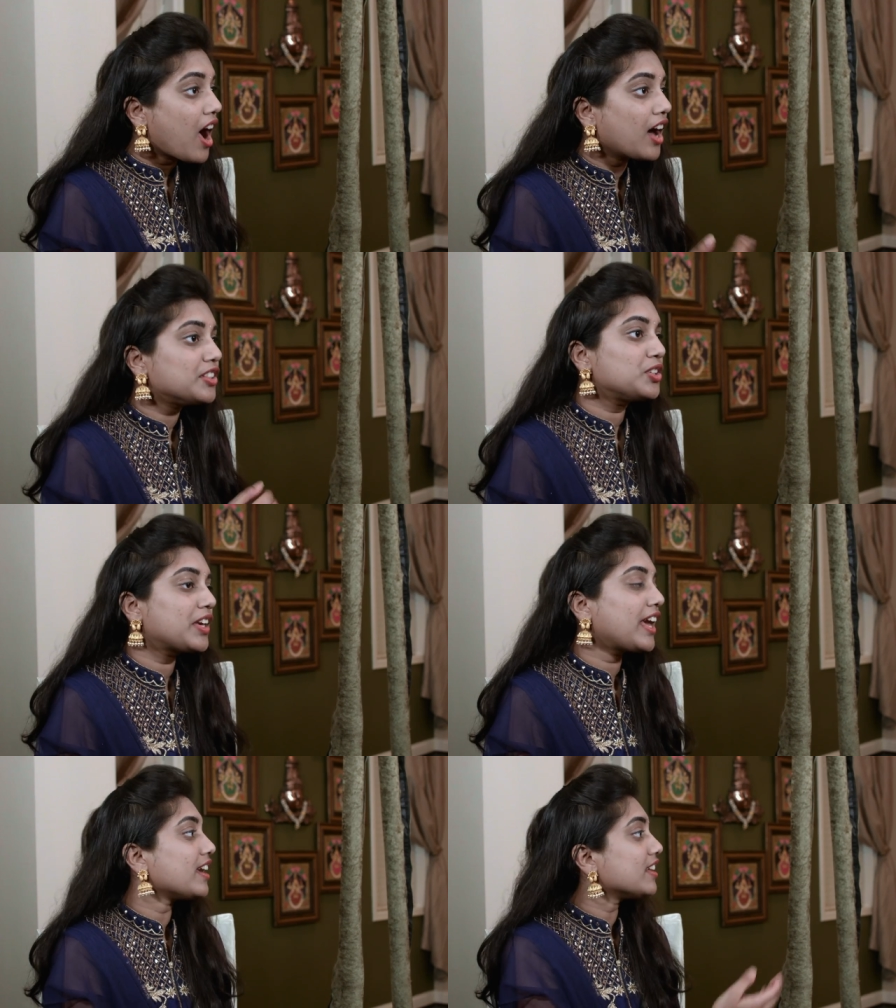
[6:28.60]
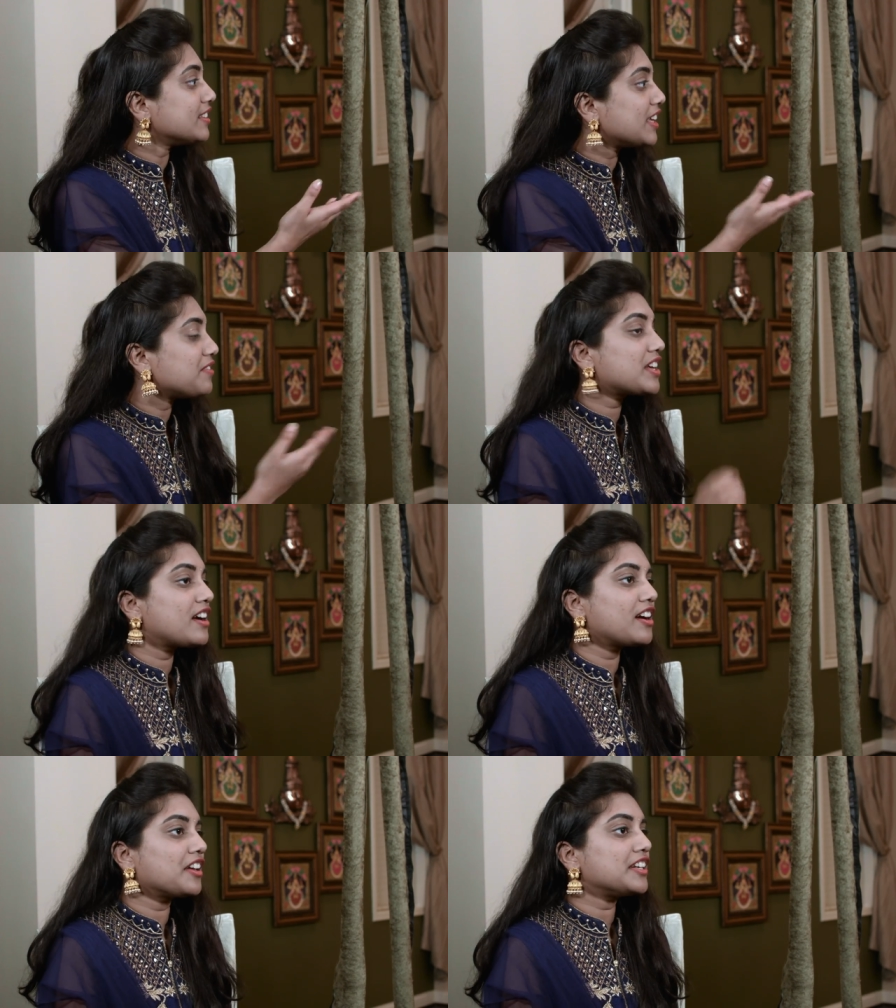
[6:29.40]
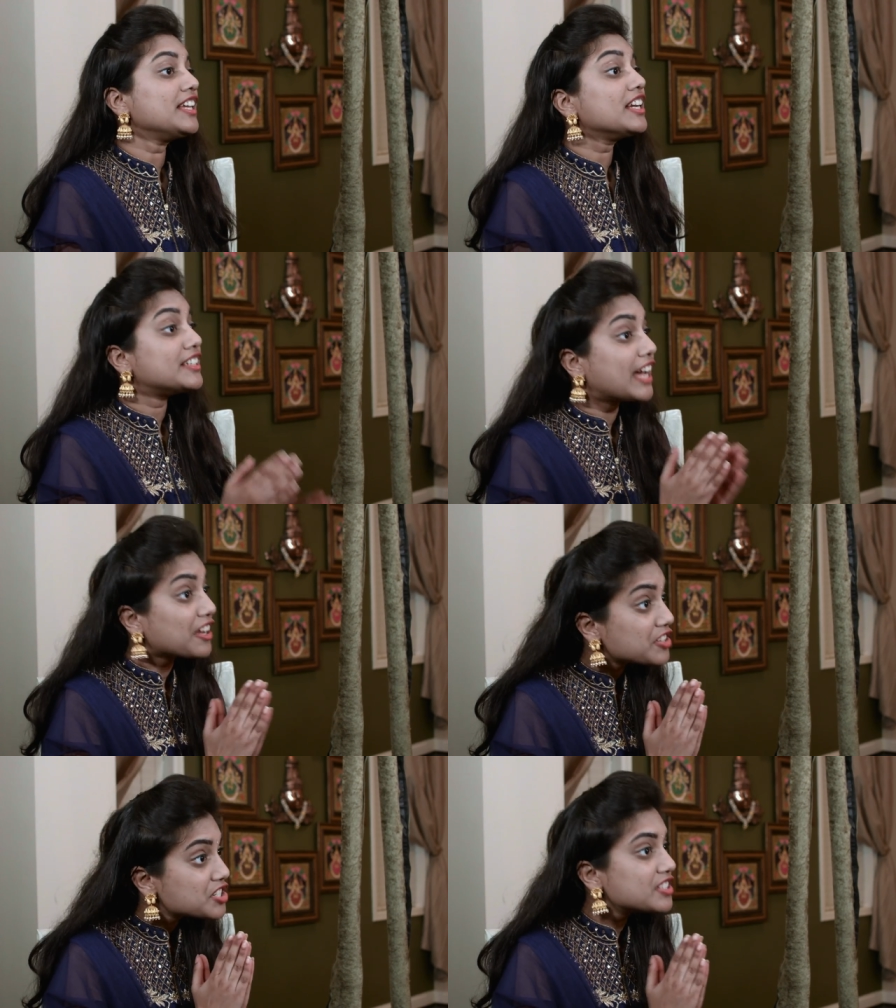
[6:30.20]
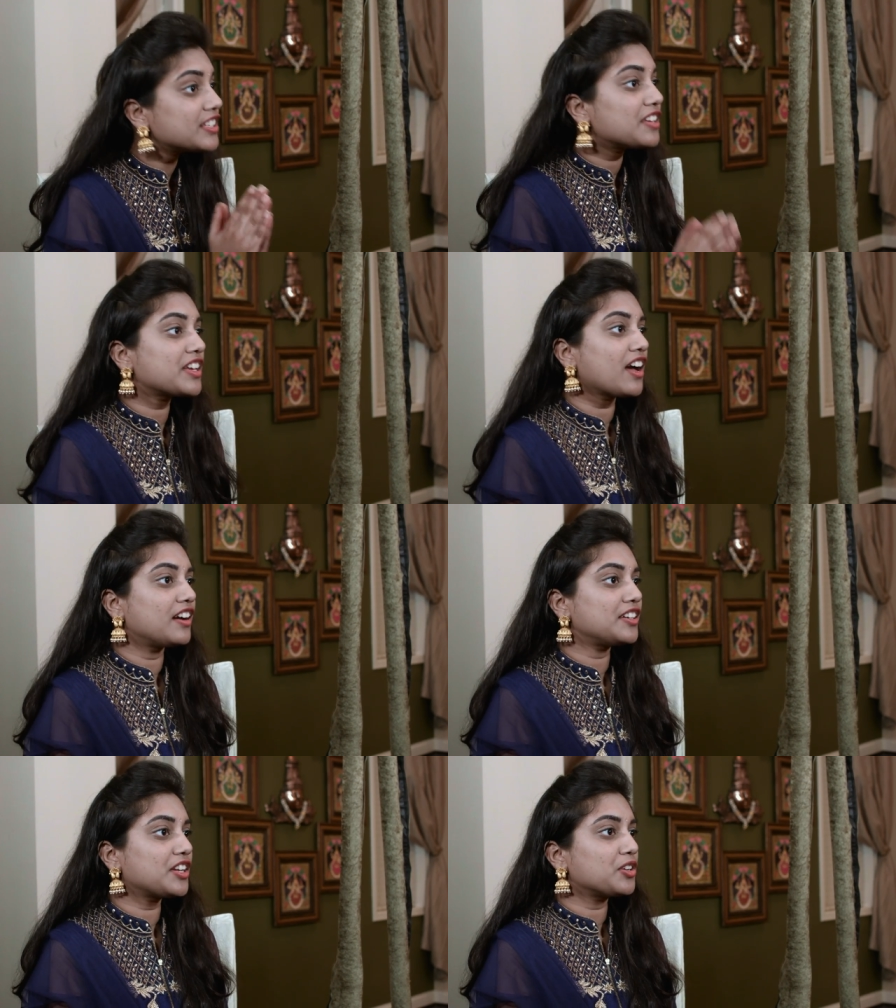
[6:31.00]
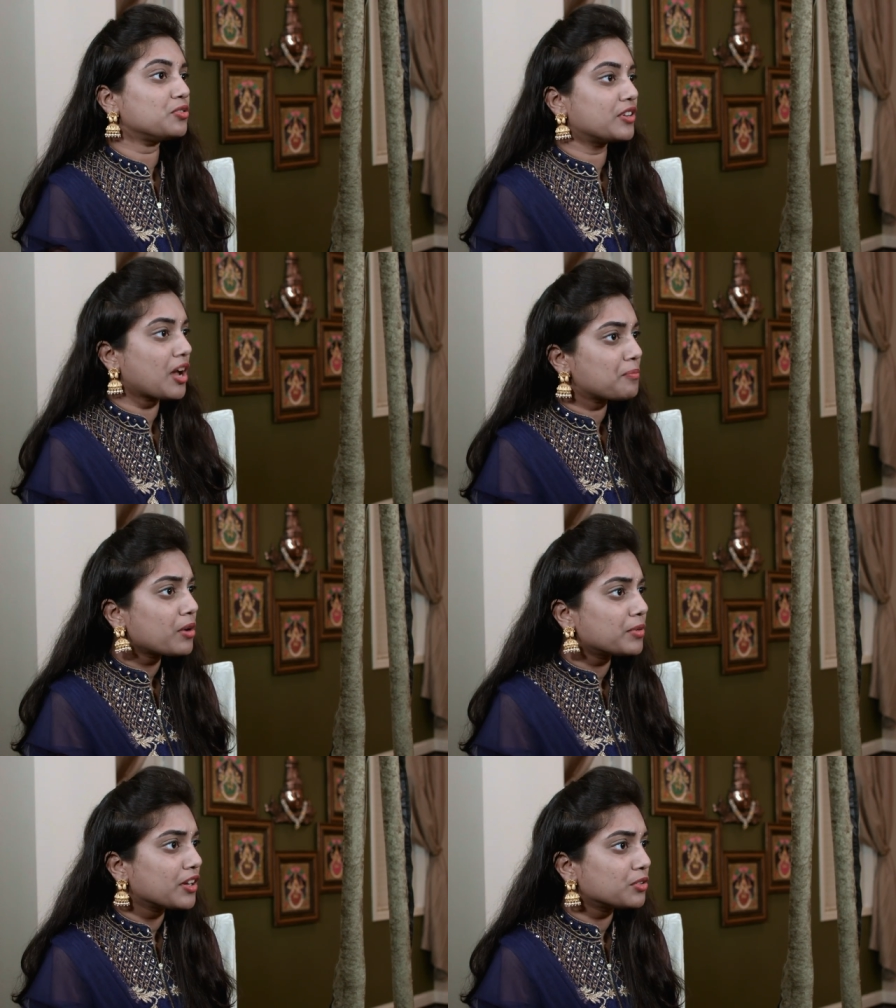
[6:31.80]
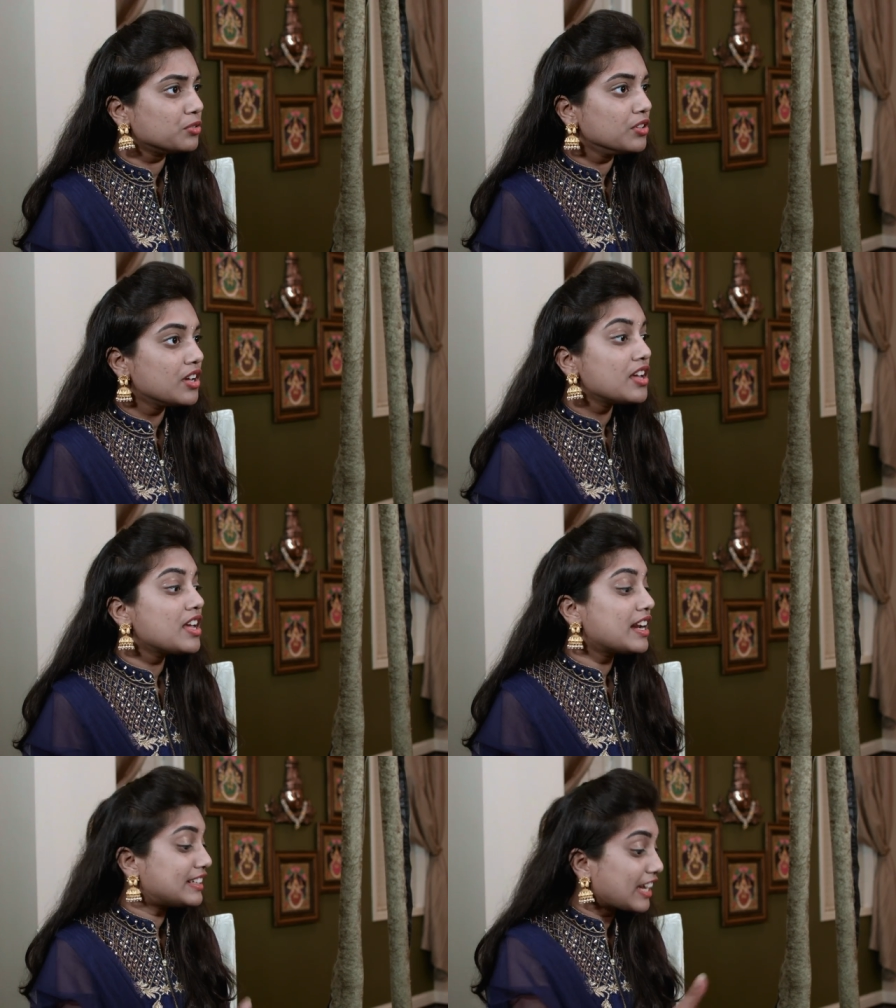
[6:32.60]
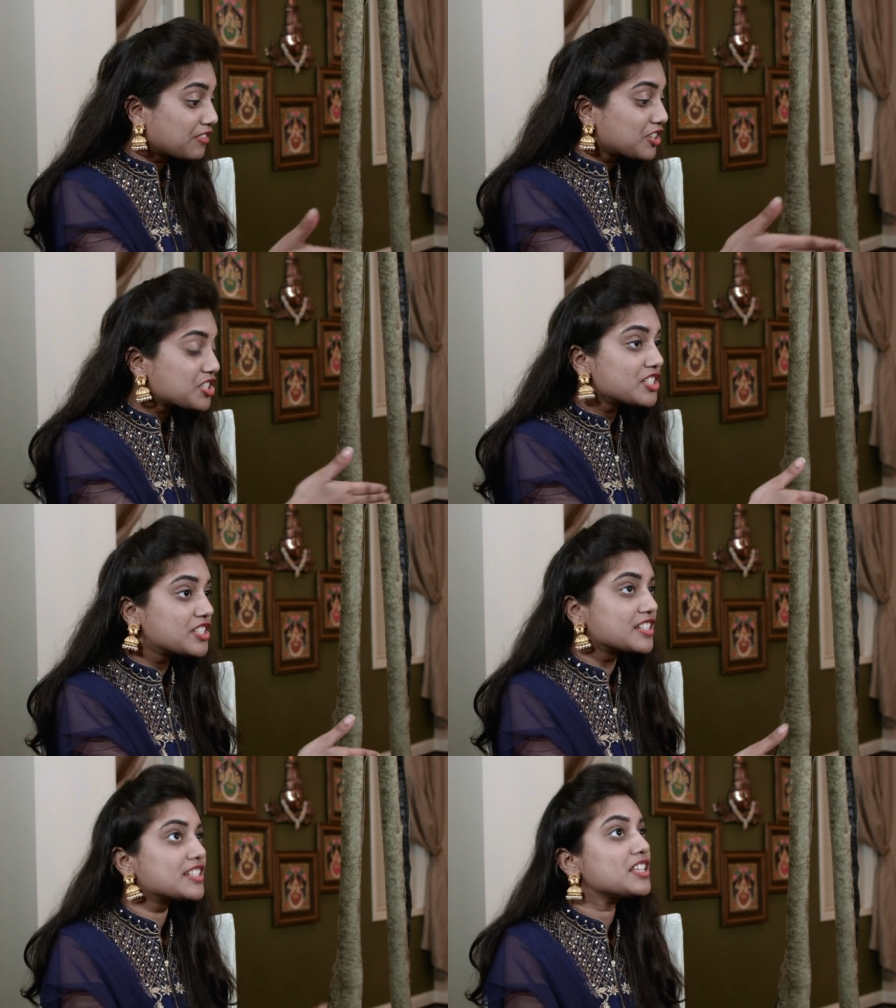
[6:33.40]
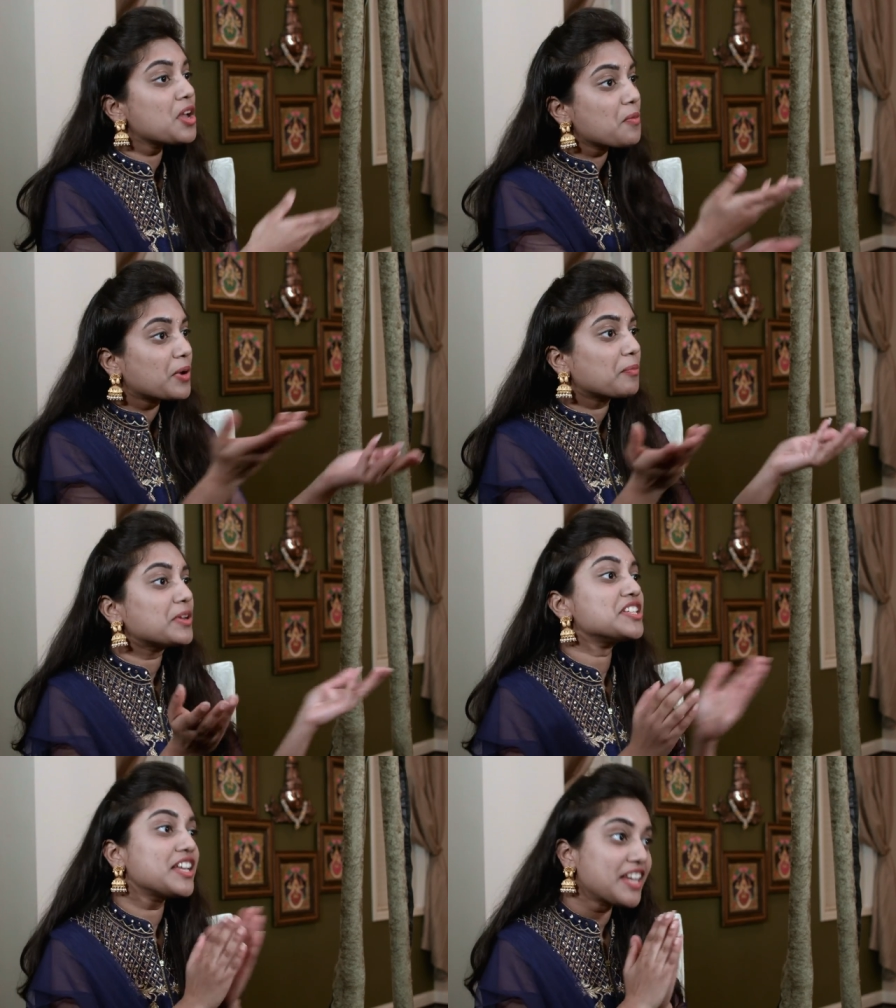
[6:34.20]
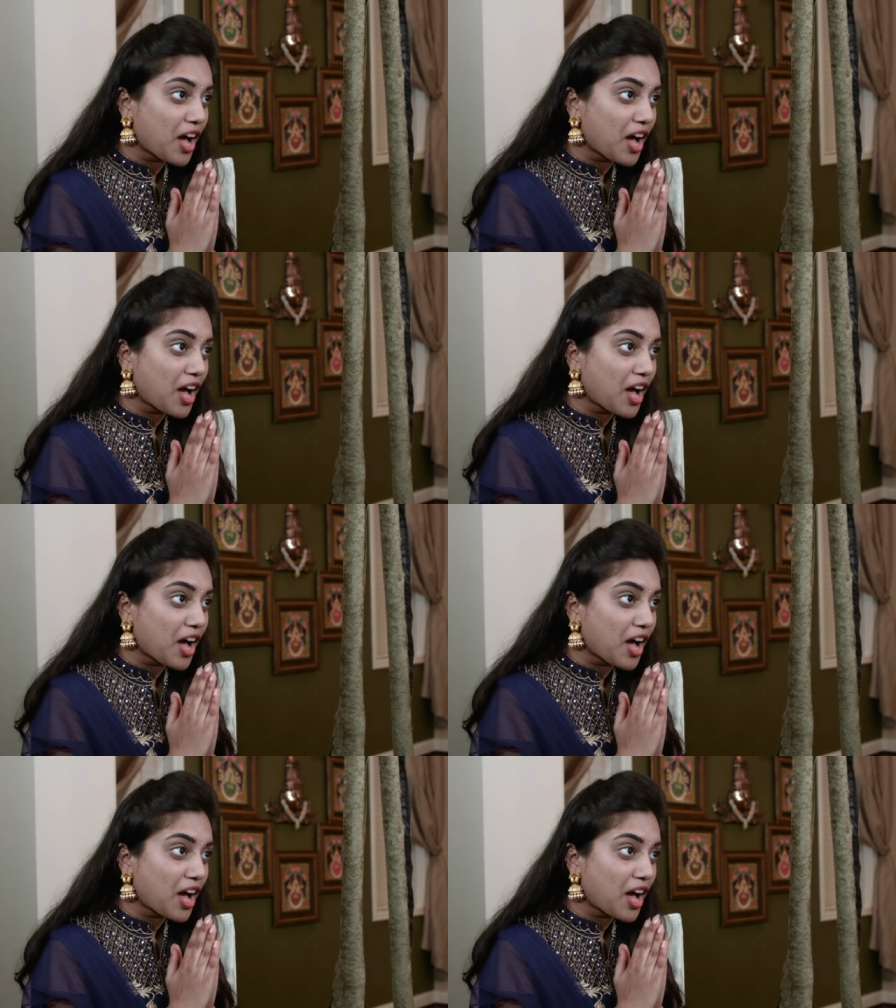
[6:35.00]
అందుకే దేవిక గారిని డైవర్షన్ దేవిక అంటారు రాంబాబు గారు డైవర్షన్ చేసి ప్రపంచాన్ని